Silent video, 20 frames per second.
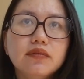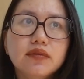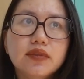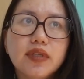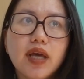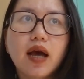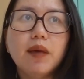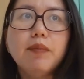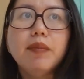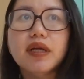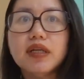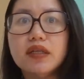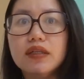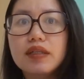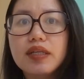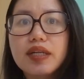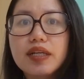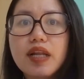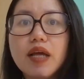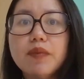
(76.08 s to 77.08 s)
chở
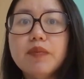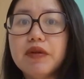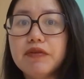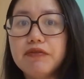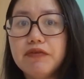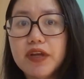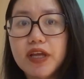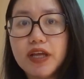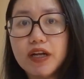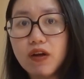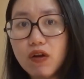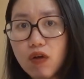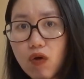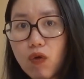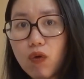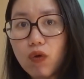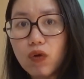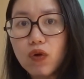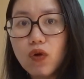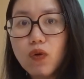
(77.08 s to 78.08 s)
mình đi đến bệnh viện
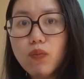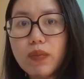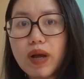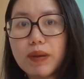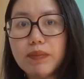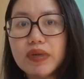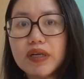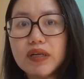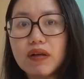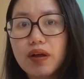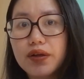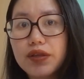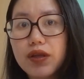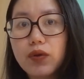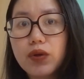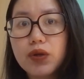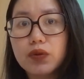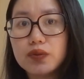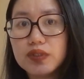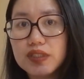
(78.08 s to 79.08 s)
luôn lúc mà mình có
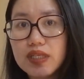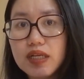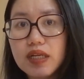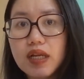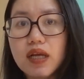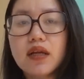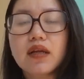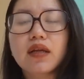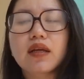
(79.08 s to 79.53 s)
dấu hiệu sinh